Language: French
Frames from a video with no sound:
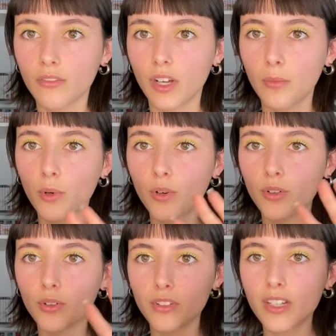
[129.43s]

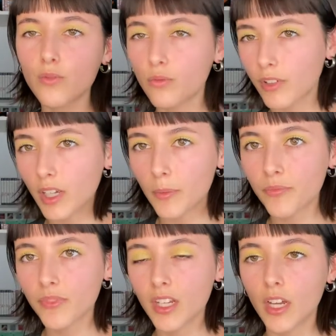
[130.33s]
vraiment euh, très ouvert
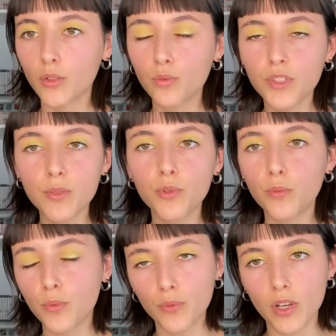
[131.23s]
à tout type de
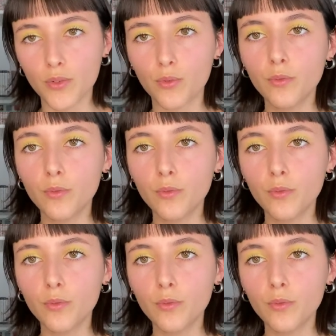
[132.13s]
population.